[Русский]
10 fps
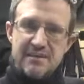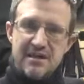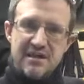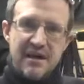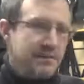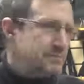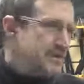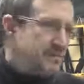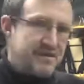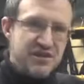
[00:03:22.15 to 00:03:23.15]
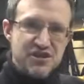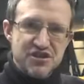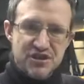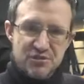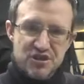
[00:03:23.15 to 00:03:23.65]
мангал,
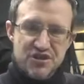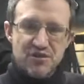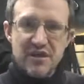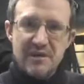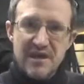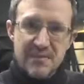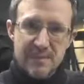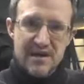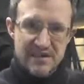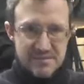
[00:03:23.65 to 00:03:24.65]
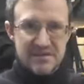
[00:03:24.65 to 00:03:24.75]
пневматическое ружье там или арбалеты,